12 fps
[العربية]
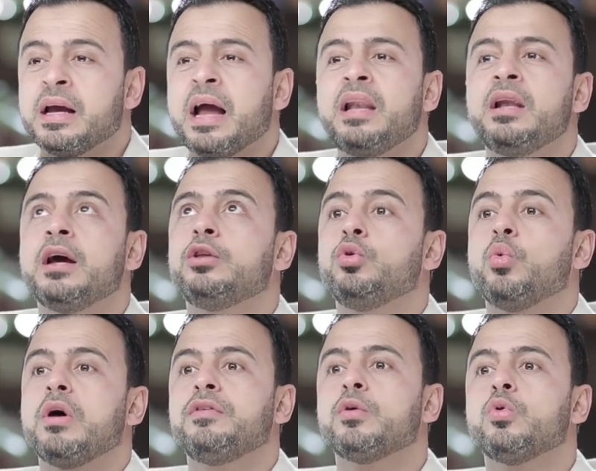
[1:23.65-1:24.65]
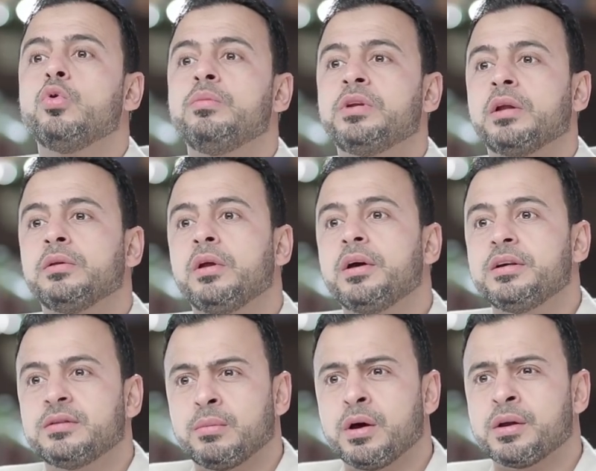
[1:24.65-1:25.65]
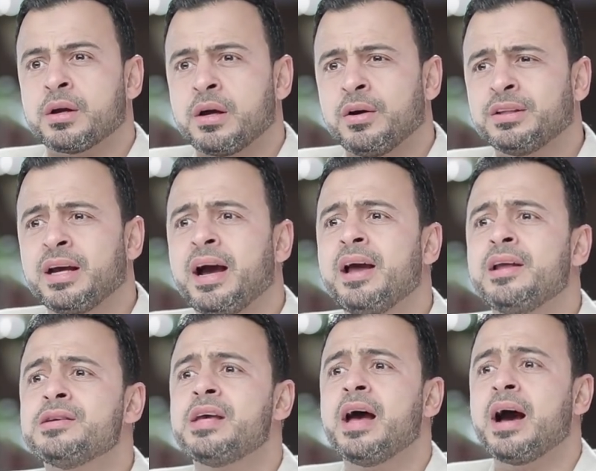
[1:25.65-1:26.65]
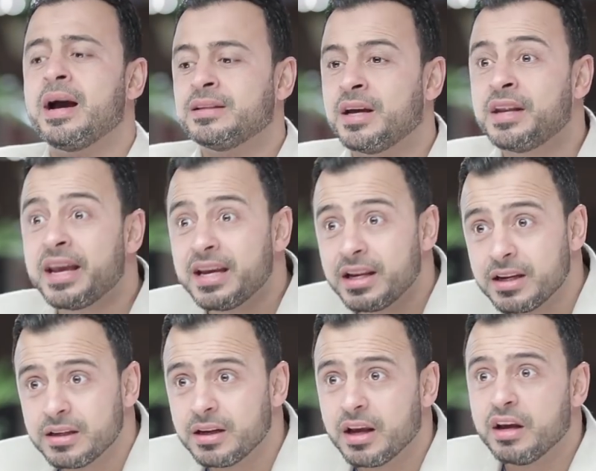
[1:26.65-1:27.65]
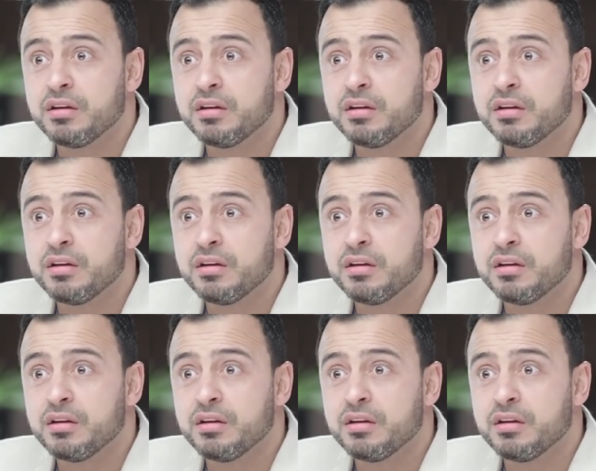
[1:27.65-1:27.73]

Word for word: الا توافقوا من الله تبارك وتعالى ساعه نيل